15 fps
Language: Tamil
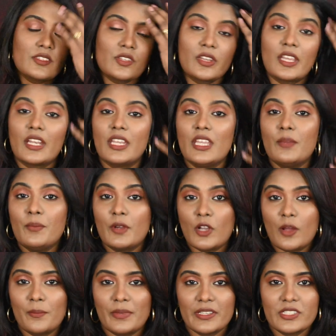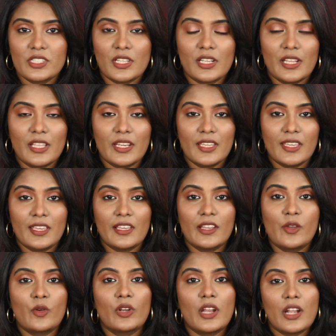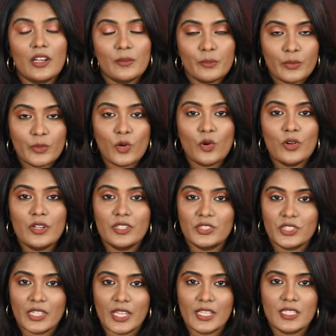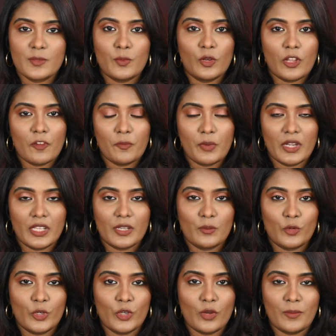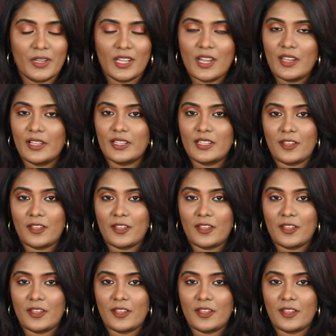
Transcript: ஸோ நீங்கள் டீப்பு காம்ப்ளெக்ஷனில் இருக்கீங்க உங்களால் போல்டு ஷேட்ஸ் புல் ஆஃப் பண்ணிக்க முடியும் அப்படின்னா நீங்கள்